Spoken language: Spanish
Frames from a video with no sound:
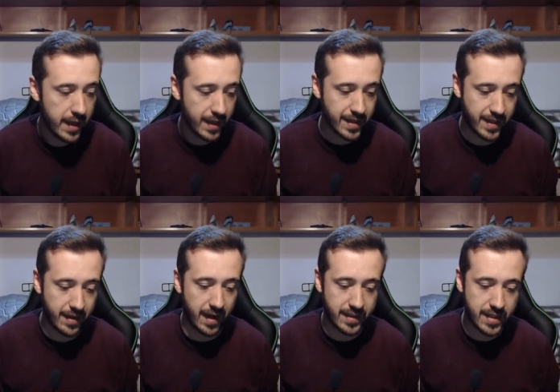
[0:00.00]
es que
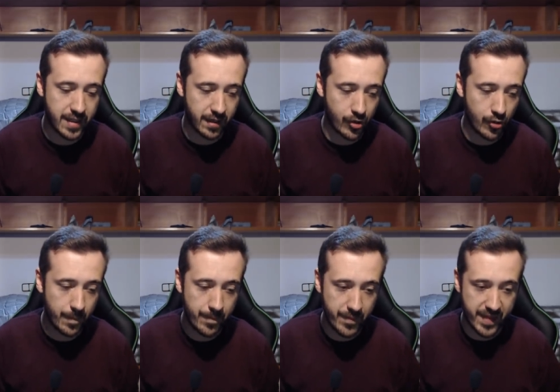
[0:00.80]
da la sensación
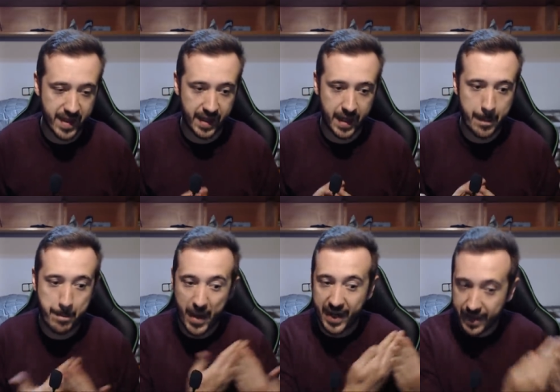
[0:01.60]
de que
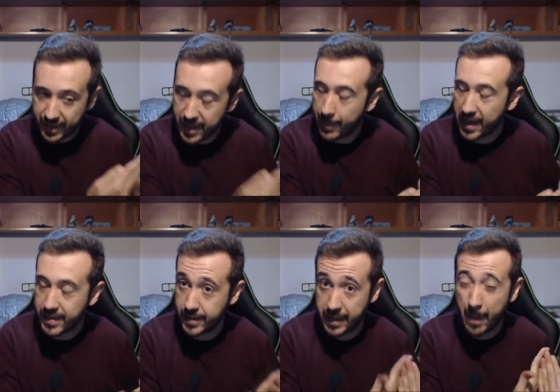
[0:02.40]
parecía
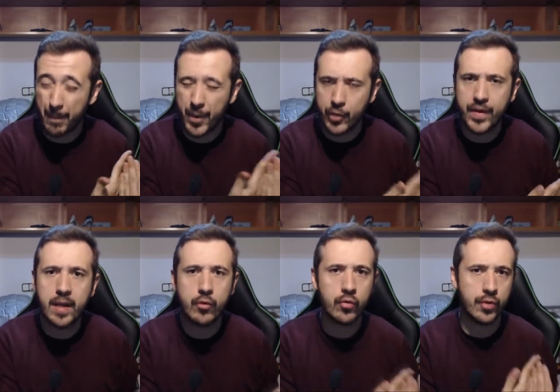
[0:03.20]
más campeón del
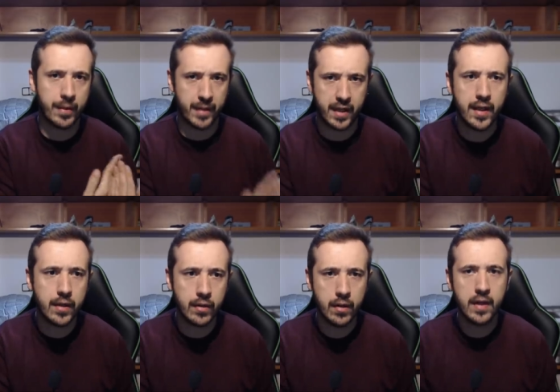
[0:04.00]
mundo en
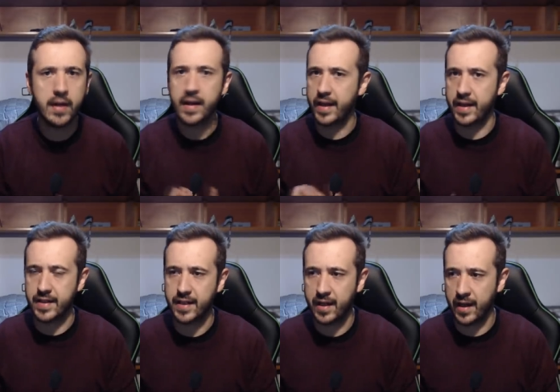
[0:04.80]
México que en
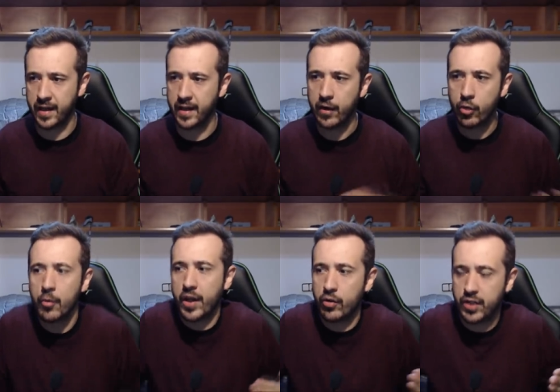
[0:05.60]
esta carrera. Como
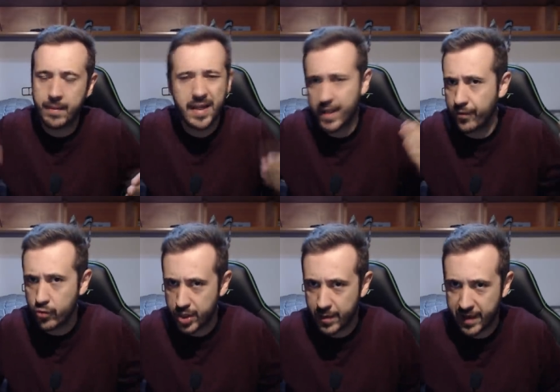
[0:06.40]
que noté más
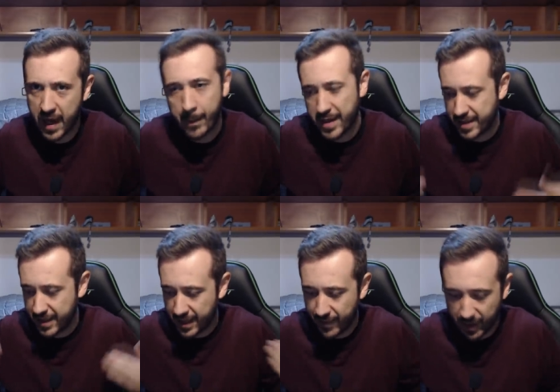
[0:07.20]
efusividad, más
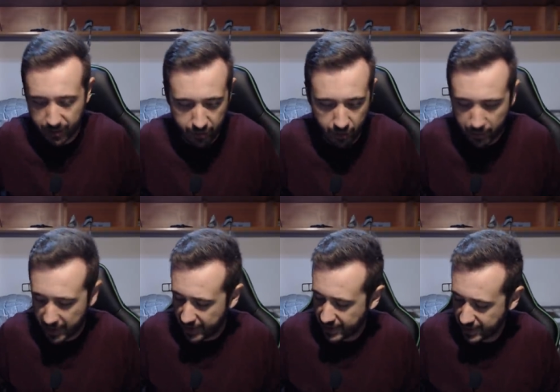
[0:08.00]
celebración,
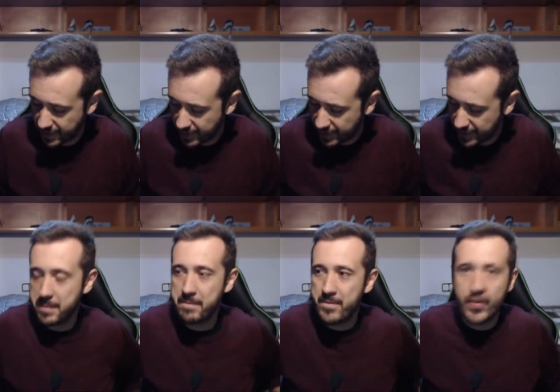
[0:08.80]
más...
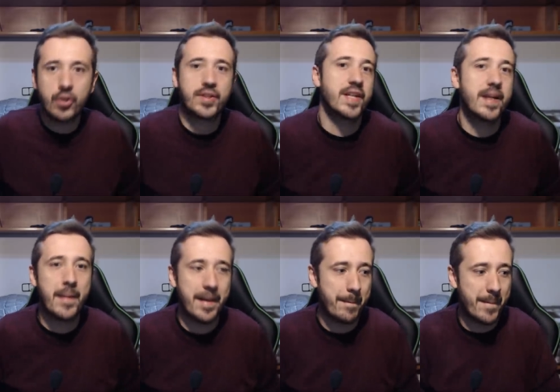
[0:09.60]
Em, no sé,
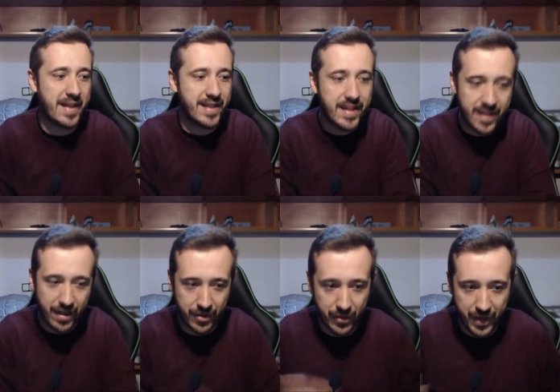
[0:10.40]
más,
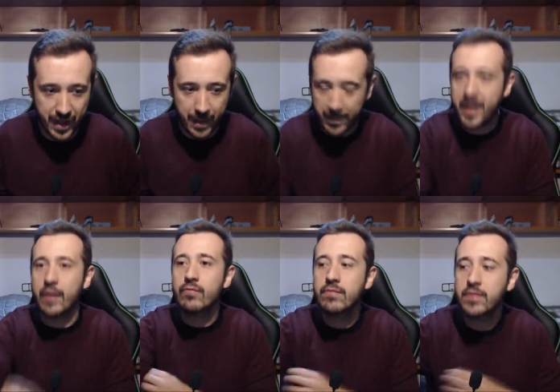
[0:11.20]
sensación de, mira,
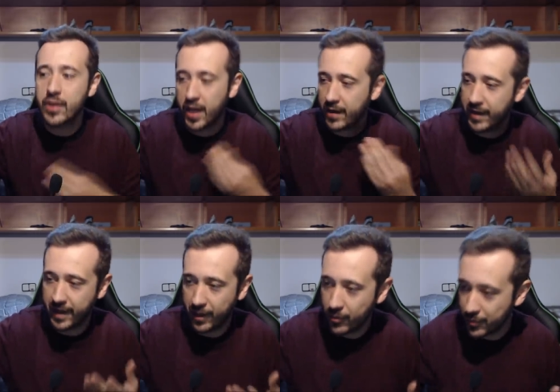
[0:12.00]
un tío acaba de
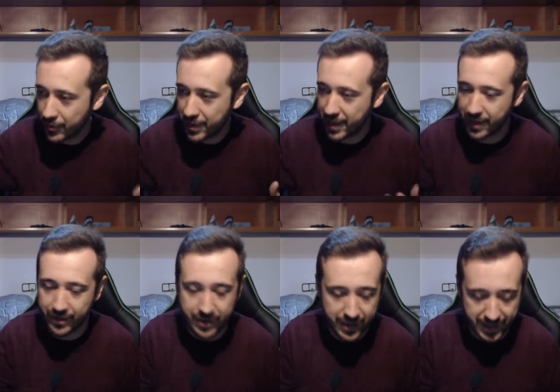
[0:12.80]
ganar un mundial, ¿no? Eh,